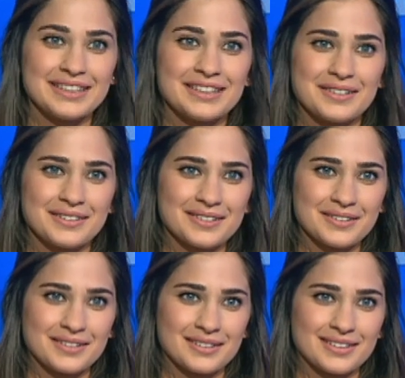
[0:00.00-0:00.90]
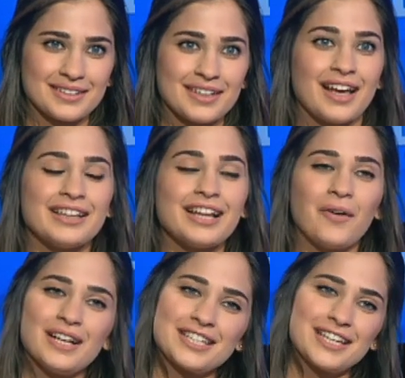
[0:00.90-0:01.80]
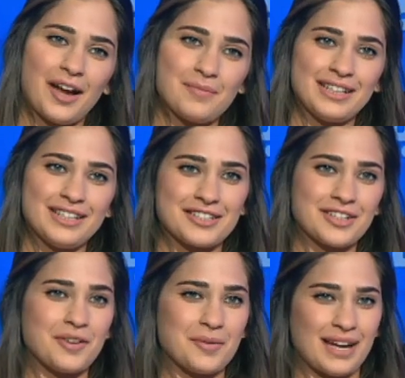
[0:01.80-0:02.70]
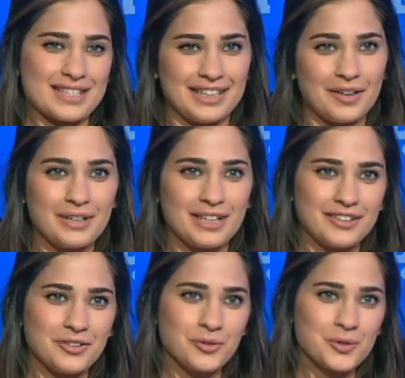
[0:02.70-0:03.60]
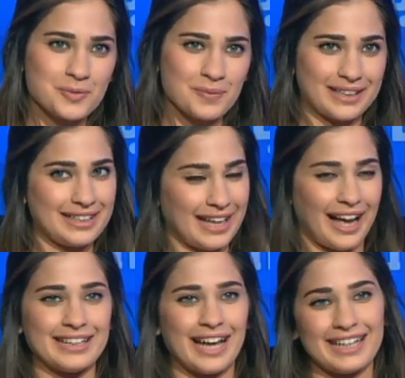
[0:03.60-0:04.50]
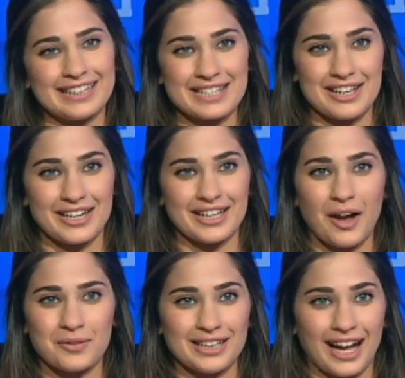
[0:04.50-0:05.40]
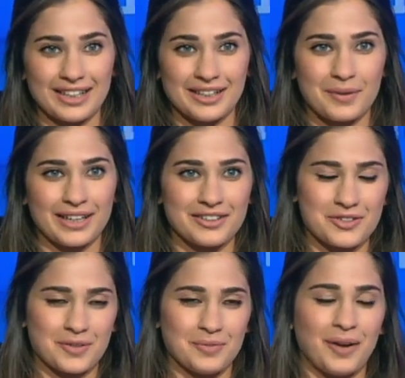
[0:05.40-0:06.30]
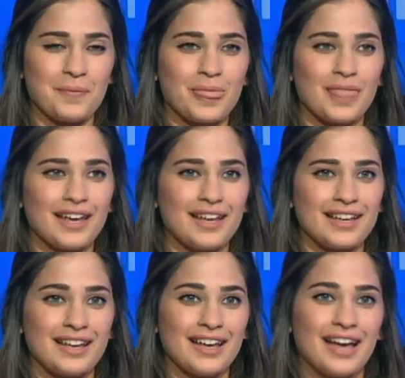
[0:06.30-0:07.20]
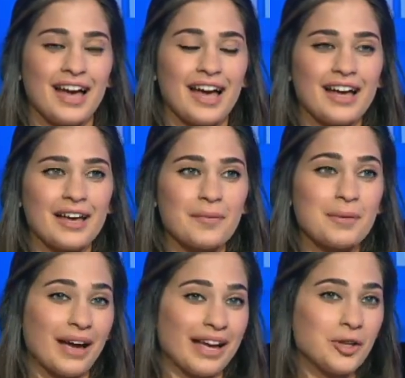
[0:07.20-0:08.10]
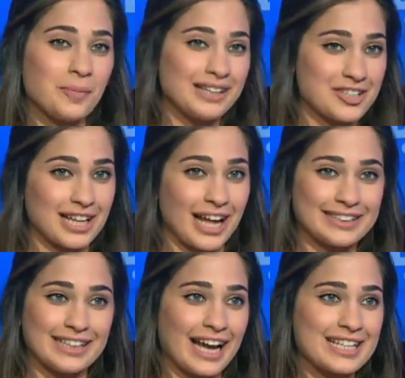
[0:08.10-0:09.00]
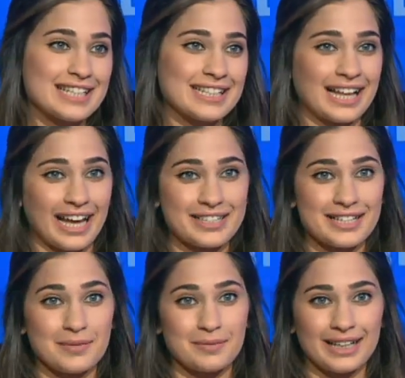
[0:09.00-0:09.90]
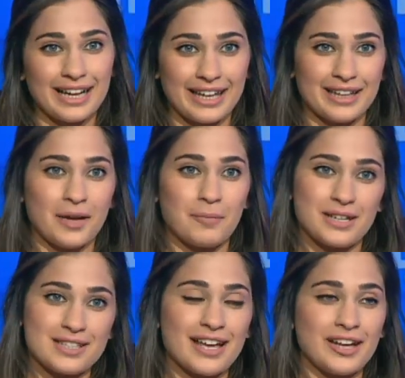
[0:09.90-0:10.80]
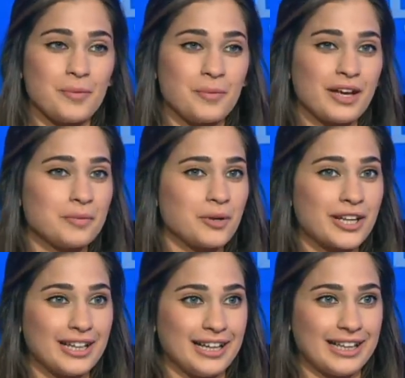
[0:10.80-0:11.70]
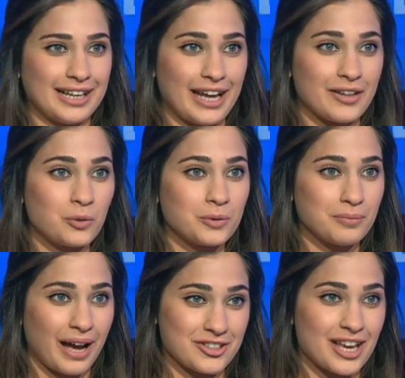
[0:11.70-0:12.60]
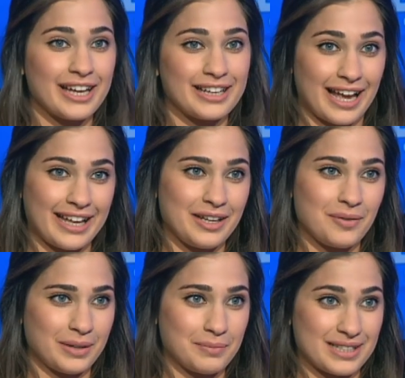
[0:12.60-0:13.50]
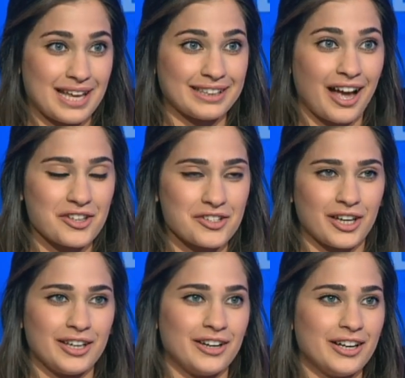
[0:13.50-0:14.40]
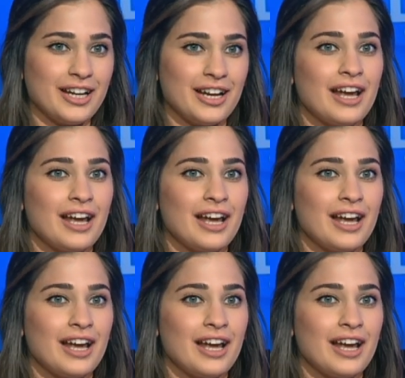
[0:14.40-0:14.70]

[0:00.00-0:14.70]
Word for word: كلها رح بتكون؟ لا أول شيء رح نبلش ندفي مع سيلبريتي نيوز بعدين عن أحداث صارت حول العالم أوكي مع مين رح نبلش؟ آه بما أنه بلش العد العكسي للعرس الملكي لبرنس هاري وميغان ماركل يلي رح يكون بعد شهر تقريبا ب 19 أيار